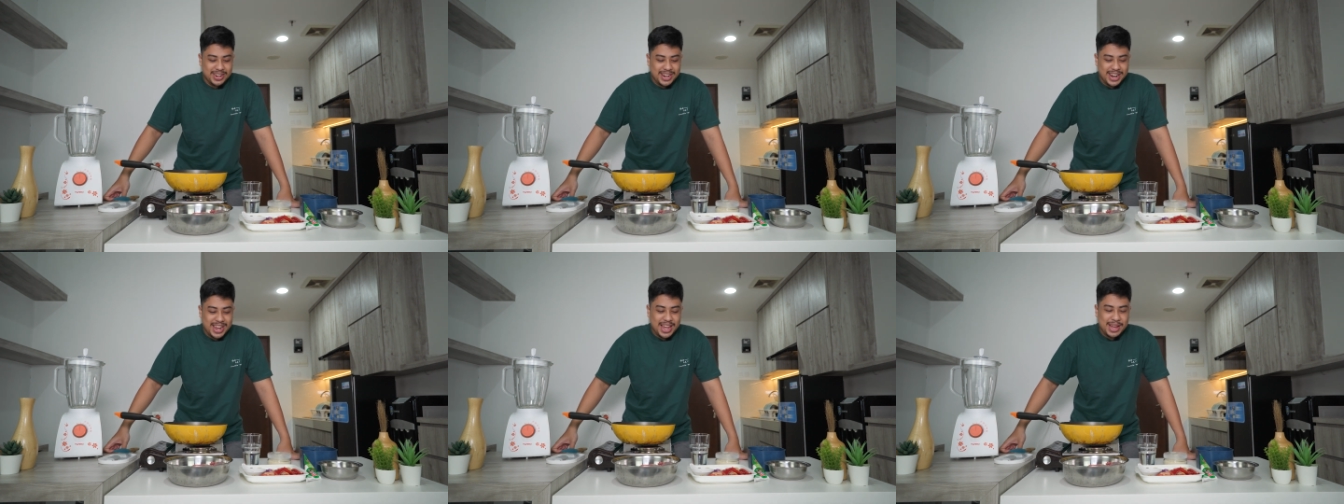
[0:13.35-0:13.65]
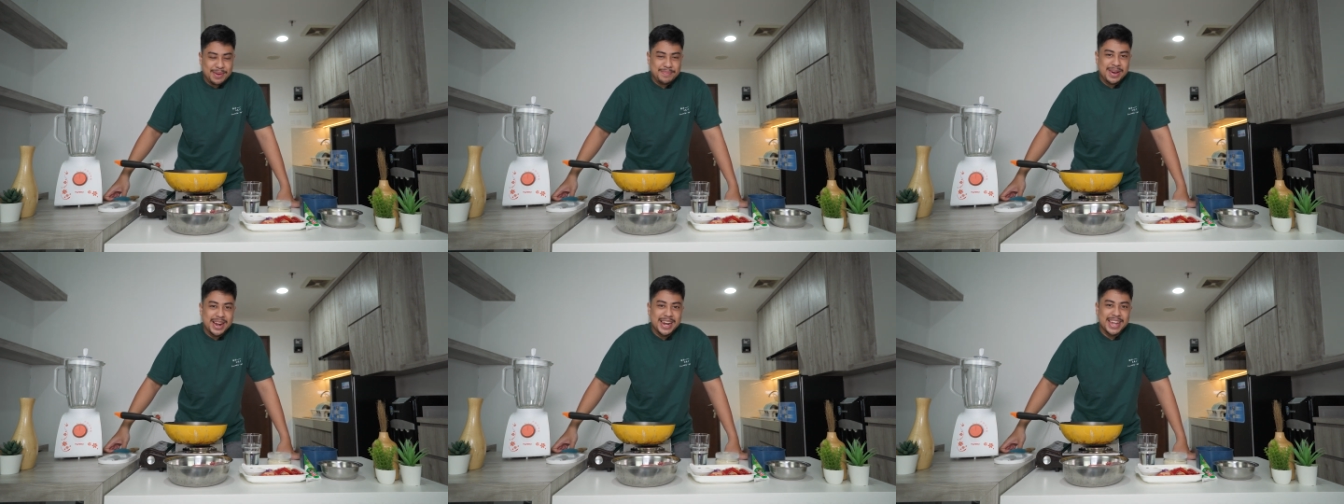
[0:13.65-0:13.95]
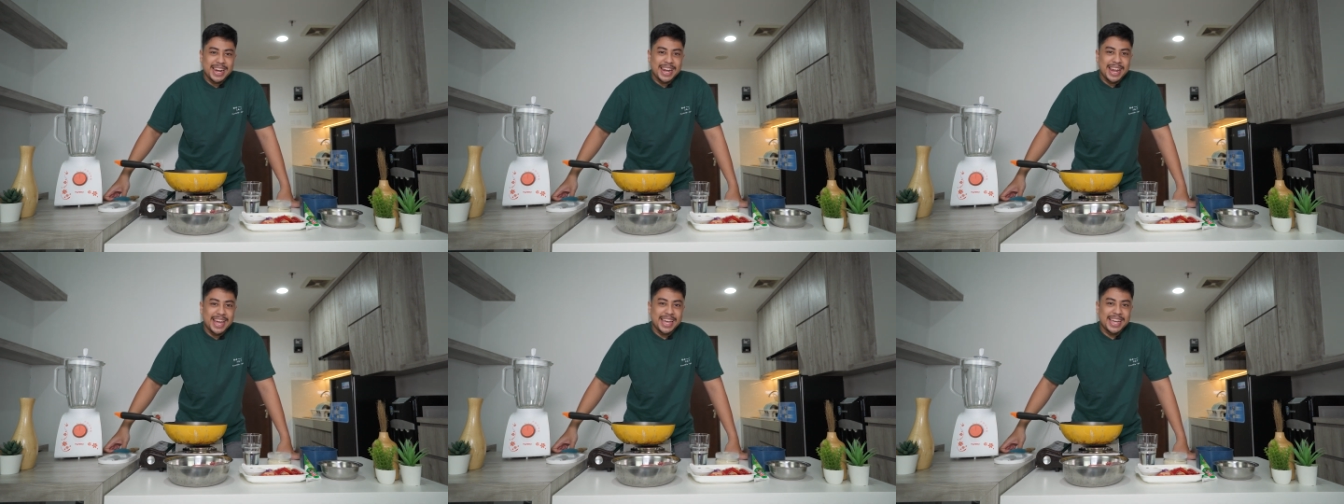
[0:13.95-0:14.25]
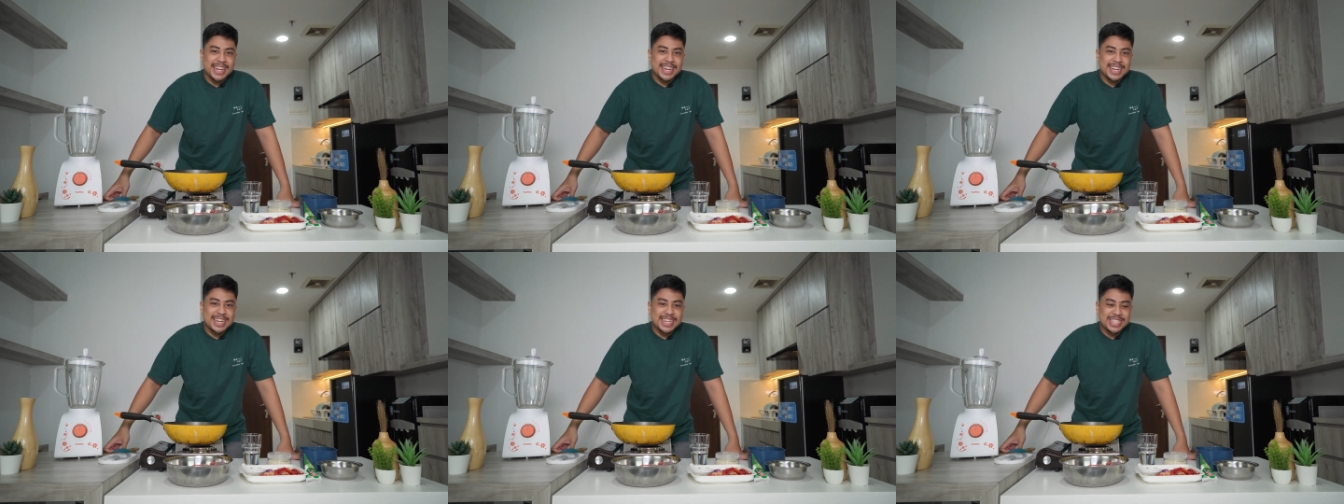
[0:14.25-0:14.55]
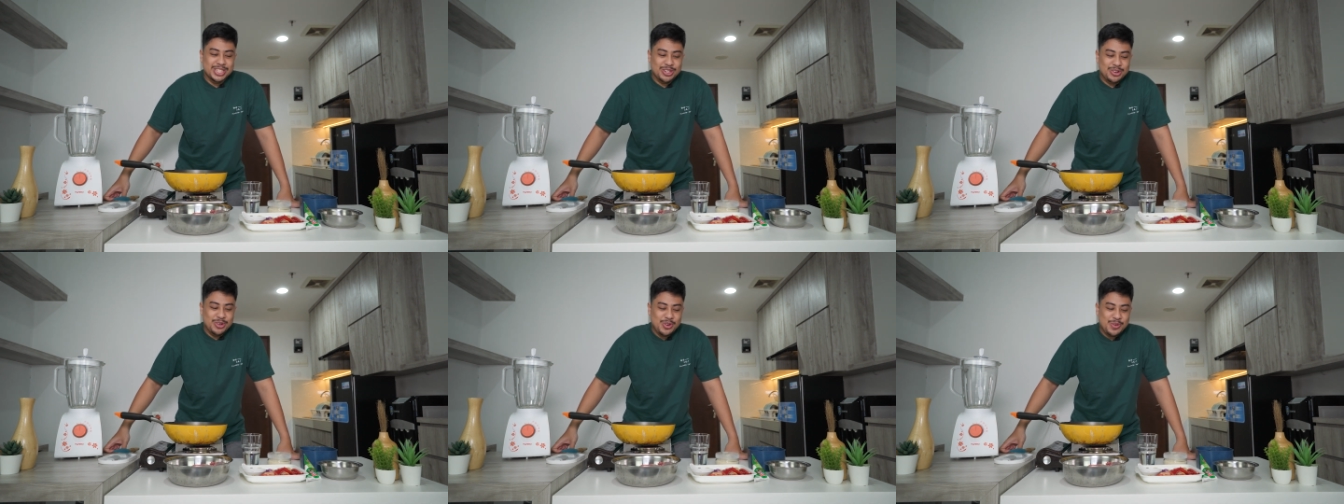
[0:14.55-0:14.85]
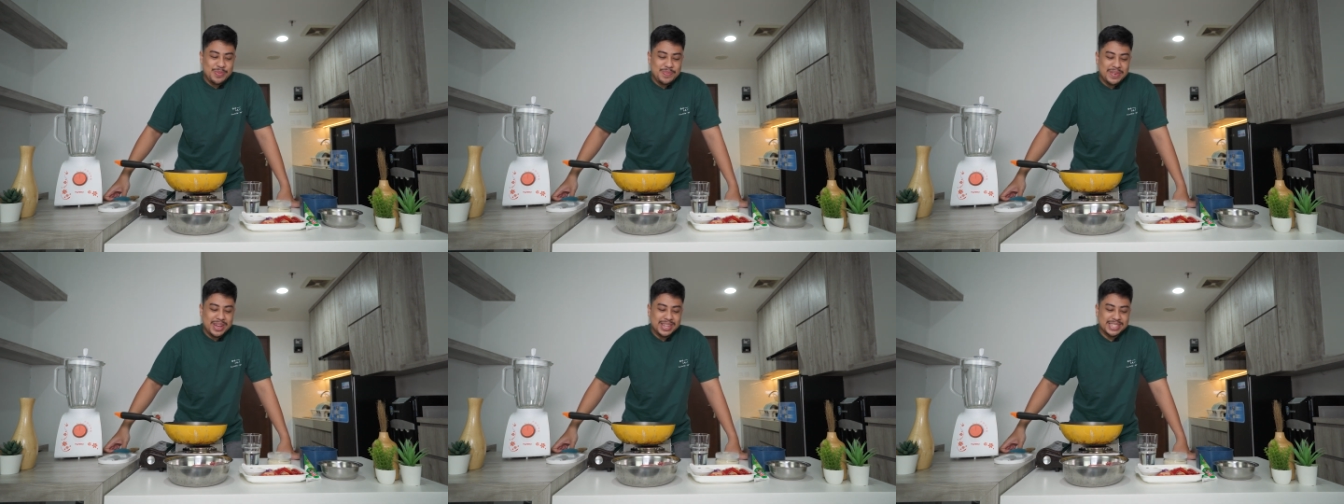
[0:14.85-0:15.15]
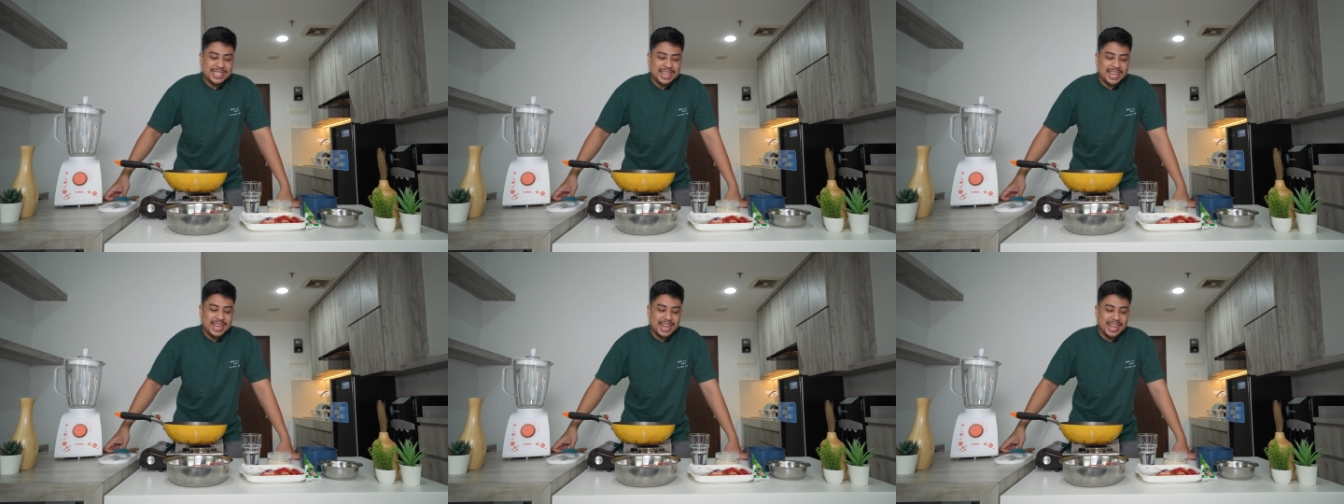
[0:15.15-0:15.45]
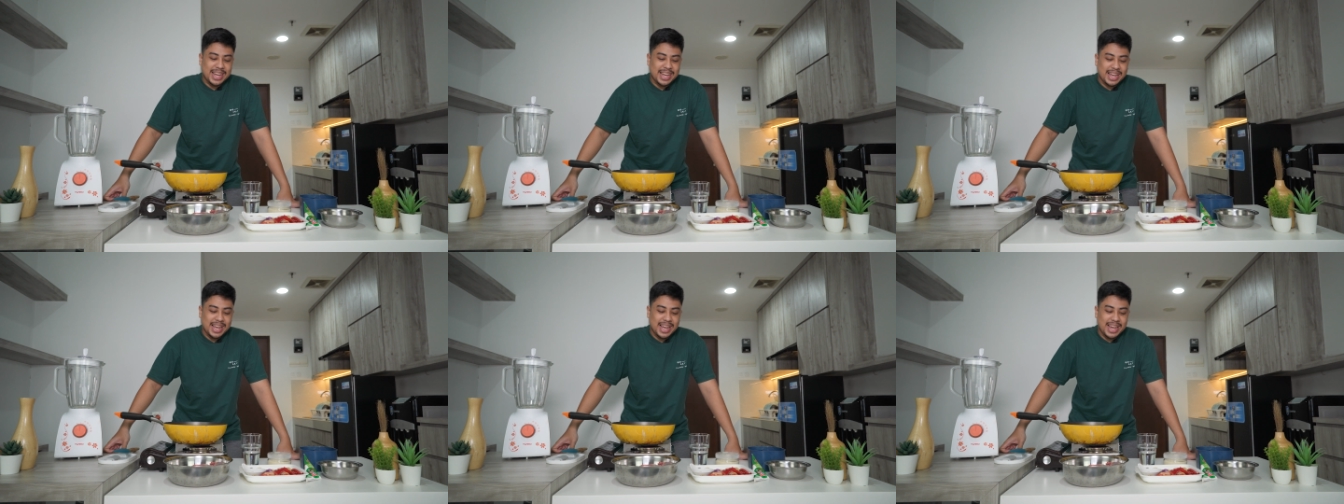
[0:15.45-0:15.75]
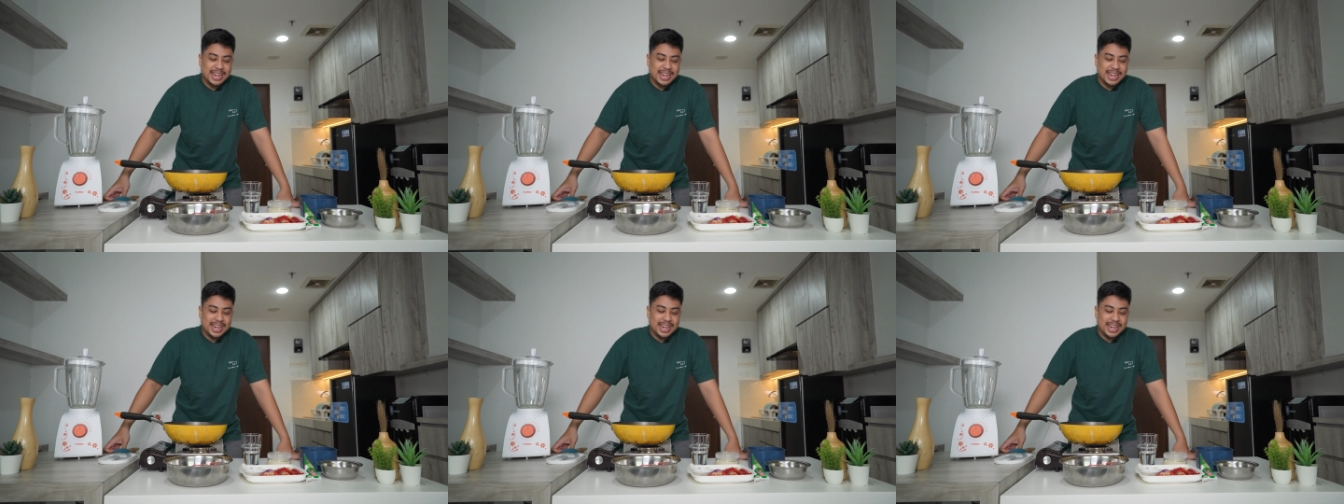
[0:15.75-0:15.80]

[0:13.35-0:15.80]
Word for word: Nah, balik lagi nih di Sklukup Masak.